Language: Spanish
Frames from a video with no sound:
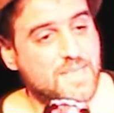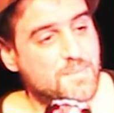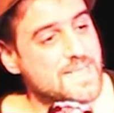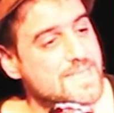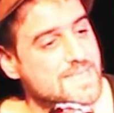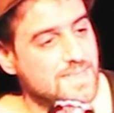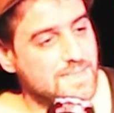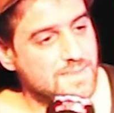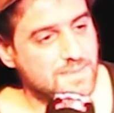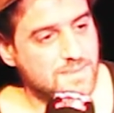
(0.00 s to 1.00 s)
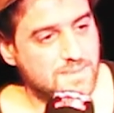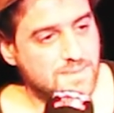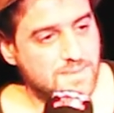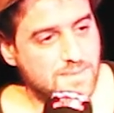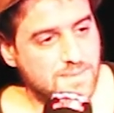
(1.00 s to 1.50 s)
de mástil,
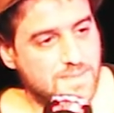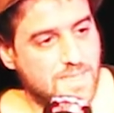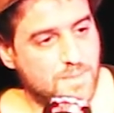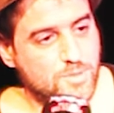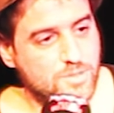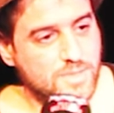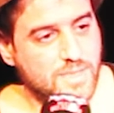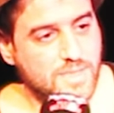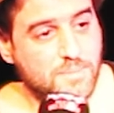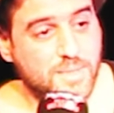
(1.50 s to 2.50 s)
carbón y